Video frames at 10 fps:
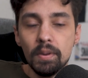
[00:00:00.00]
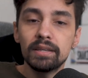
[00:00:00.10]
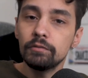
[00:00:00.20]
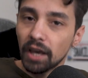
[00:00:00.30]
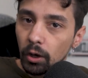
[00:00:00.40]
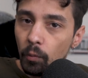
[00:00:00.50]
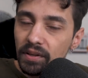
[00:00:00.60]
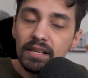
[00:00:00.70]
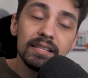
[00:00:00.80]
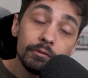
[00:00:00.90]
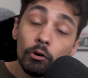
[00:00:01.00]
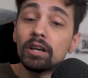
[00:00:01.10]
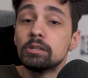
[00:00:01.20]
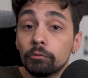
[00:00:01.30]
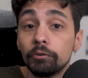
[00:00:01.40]
mais qui vient récompenser les efforts
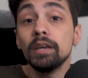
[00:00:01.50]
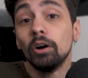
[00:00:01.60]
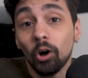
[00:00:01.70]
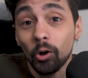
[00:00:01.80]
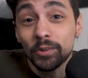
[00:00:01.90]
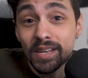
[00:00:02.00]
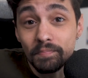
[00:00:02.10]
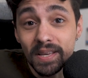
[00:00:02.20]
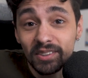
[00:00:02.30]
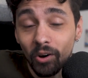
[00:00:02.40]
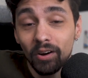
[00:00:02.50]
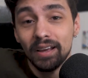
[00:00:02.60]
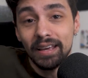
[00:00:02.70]
qu'ils ont fait euh, en deuxième mi-temps,